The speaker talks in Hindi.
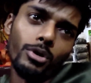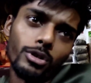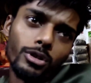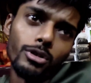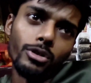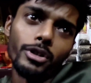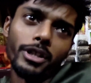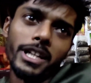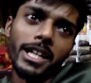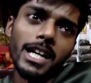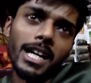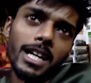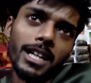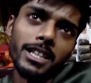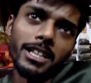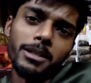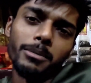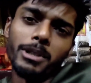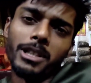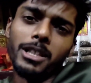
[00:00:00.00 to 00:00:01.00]
बहुत लोगों ने
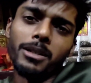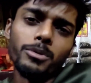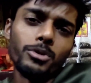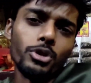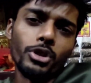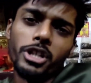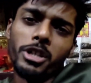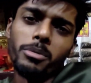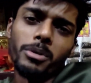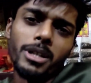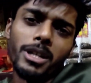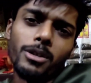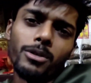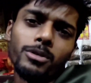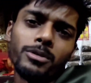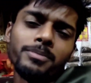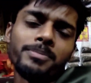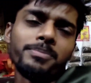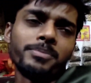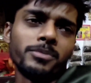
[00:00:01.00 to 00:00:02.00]
कहा कि मतलब छोटे
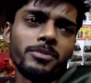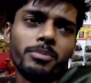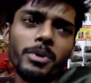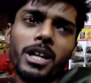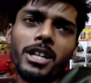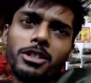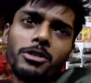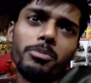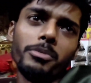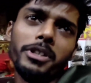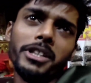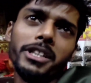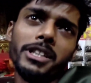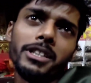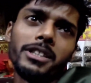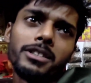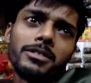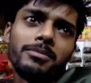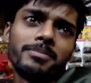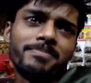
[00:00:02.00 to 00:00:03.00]
बनाओ पाँच
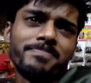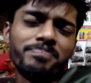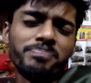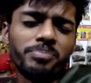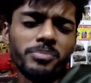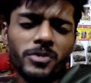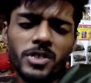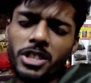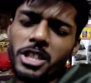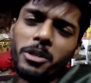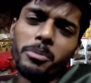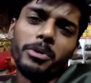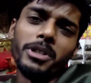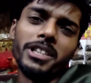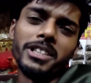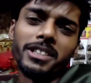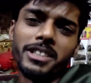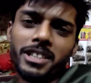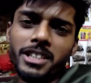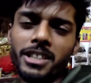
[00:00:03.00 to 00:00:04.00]
मिनट छः
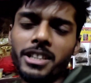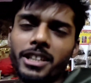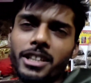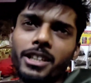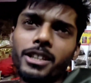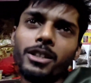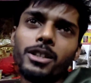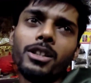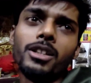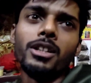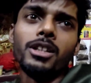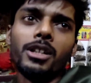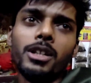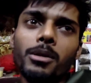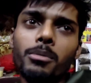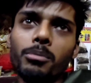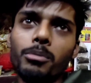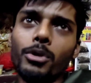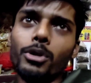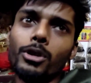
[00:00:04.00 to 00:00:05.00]
मिनट ठीक है
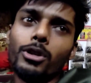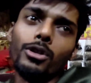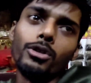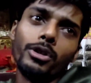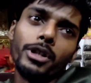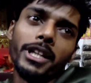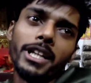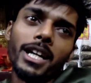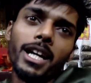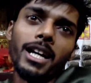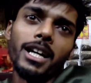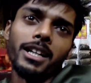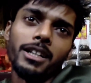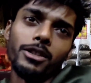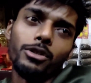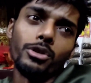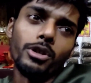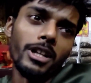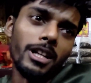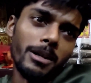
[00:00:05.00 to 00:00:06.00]
बहुत लोगों ने कहा
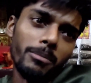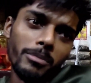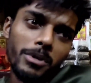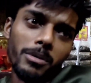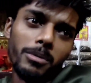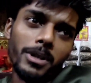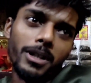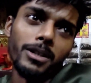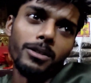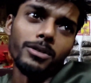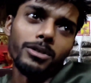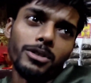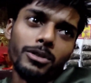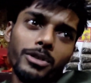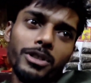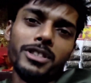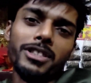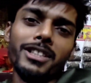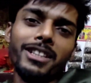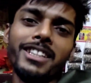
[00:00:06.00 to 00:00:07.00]
कि थोड़ा लंबा बनाओ
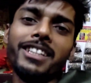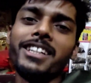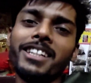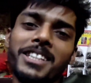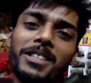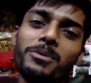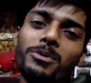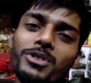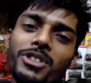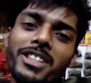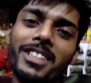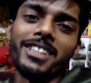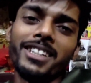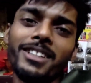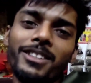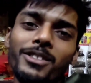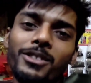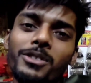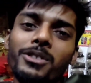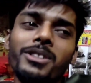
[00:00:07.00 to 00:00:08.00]
क्योंकि जल्दी ख़त्म हो जाता
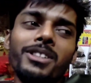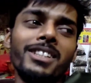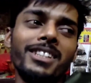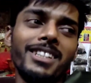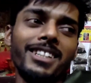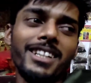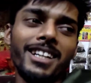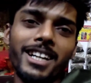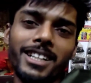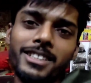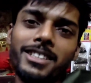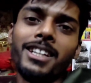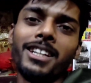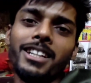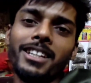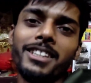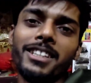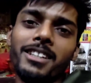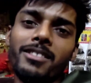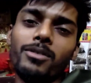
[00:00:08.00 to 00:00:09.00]
है तो अच्छा
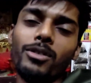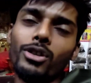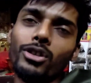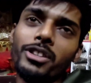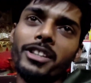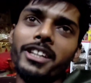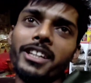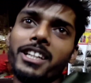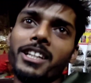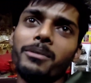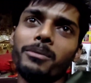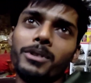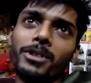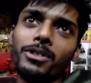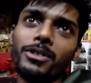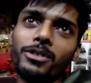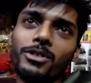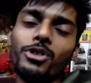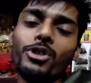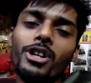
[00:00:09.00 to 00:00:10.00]
लगता है ब्लॉग देखने में
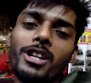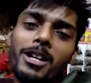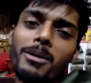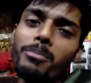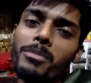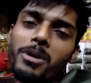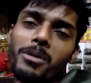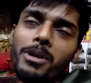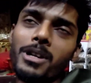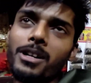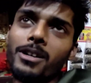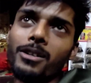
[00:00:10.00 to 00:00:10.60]
तो थोड़ा लंबा